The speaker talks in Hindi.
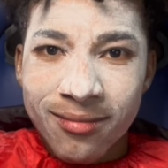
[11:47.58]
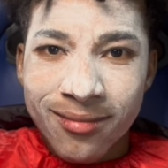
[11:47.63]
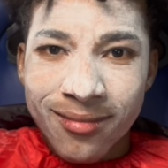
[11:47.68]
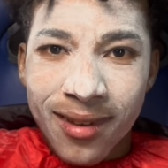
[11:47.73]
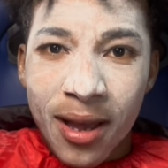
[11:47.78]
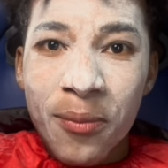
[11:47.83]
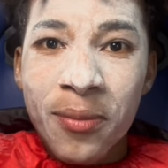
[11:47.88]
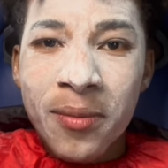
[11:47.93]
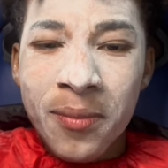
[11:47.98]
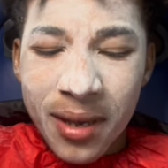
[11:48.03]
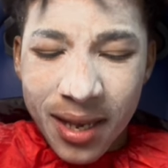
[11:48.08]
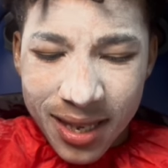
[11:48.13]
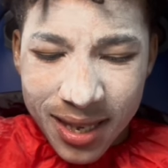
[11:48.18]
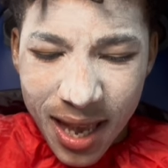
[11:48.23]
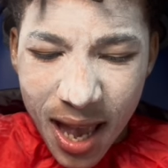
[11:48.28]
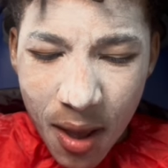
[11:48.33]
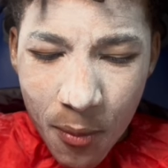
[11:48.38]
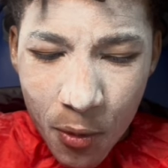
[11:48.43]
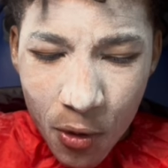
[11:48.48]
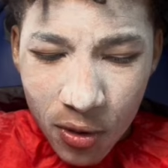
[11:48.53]
अभी मैं
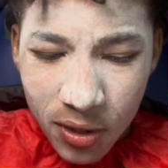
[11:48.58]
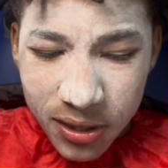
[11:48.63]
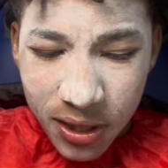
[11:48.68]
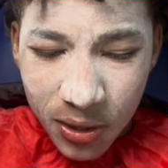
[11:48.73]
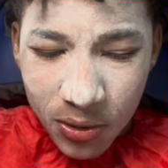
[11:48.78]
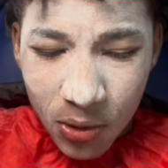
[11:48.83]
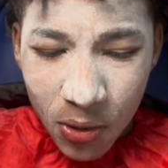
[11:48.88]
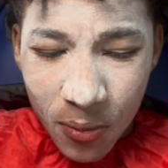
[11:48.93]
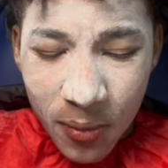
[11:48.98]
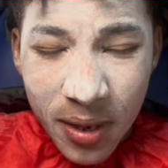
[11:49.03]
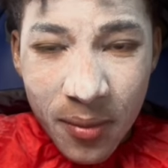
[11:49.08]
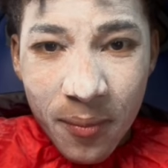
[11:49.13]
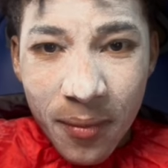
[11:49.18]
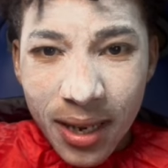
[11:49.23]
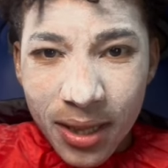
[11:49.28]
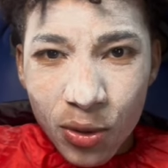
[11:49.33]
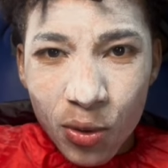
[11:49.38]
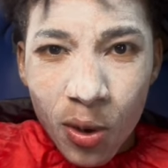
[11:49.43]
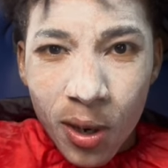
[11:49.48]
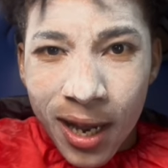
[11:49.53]
क्या बोल सकता हूँ भाई
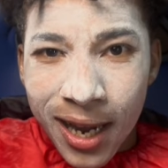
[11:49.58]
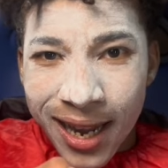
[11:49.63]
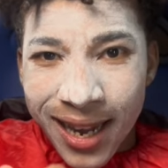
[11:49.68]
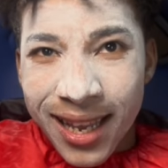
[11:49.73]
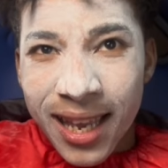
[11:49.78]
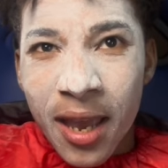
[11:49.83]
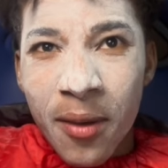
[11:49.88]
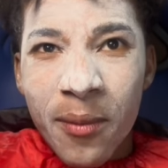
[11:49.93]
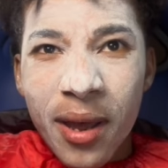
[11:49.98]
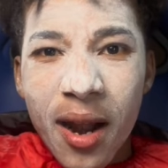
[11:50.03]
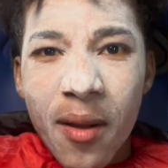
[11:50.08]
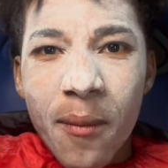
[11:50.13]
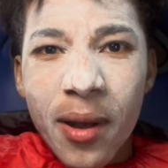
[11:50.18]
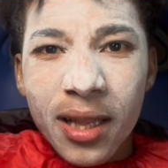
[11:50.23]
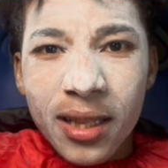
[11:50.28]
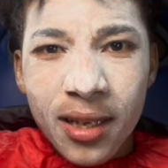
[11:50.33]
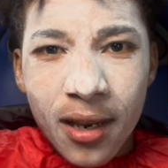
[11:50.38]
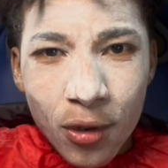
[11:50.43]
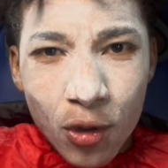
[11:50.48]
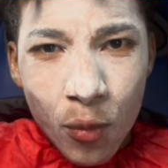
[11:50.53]
मन तो कर रहे कैमरा
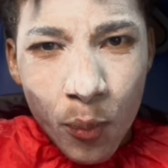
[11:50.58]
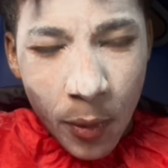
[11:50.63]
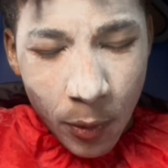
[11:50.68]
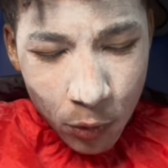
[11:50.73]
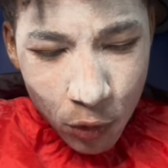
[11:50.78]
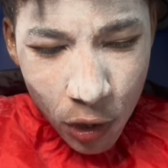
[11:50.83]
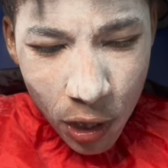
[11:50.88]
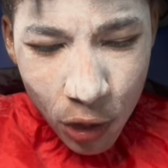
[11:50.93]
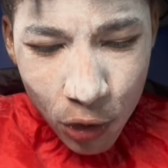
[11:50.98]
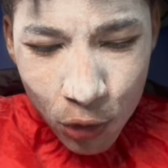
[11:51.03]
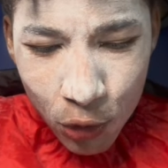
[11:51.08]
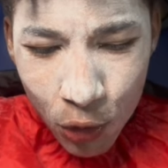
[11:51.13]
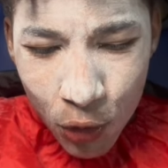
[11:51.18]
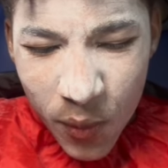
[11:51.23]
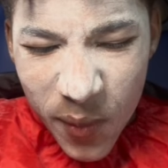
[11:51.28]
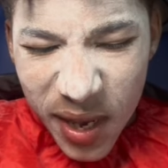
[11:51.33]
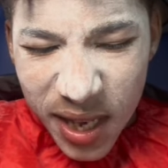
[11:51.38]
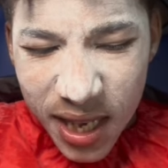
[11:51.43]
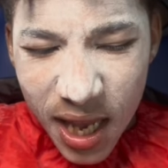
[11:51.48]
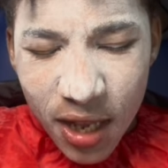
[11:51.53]
बंद कर दूँ पबजी वाले शुरू
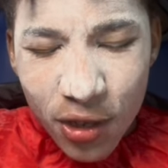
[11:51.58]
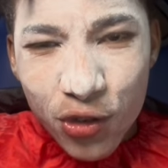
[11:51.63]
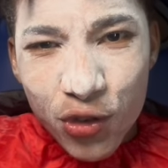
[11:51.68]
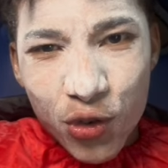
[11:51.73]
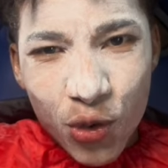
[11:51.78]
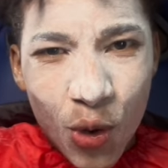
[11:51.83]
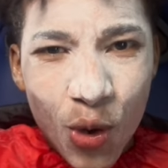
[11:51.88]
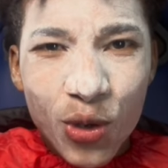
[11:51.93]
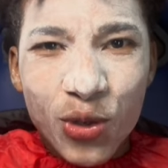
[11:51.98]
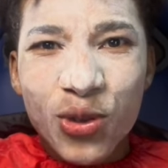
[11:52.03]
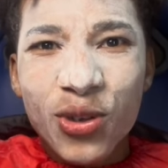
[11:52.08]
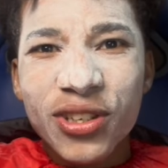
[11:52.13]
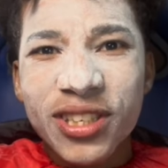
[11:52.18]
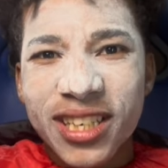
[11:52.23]
में क्या जोश और